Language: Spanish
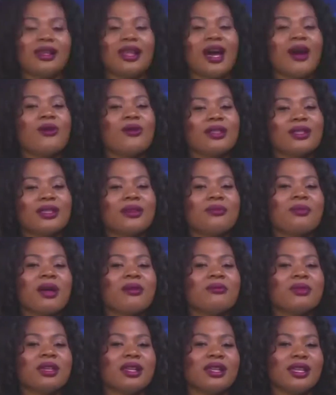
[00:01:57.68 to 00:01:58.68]
La
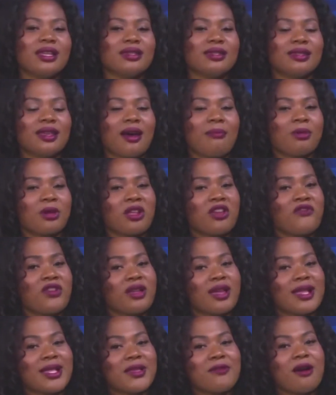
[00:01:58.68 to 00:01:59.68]
última en mi lista, pero
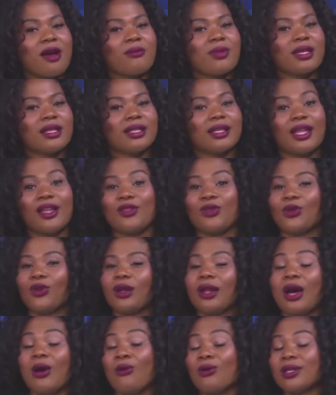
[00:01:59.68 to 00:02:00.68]
definitivamente no
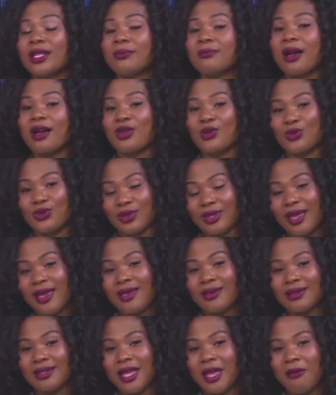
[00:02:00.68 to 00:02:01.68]
la última que
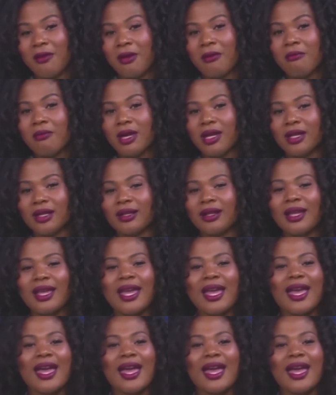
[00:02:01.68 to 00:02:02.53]
ustedes deben ver,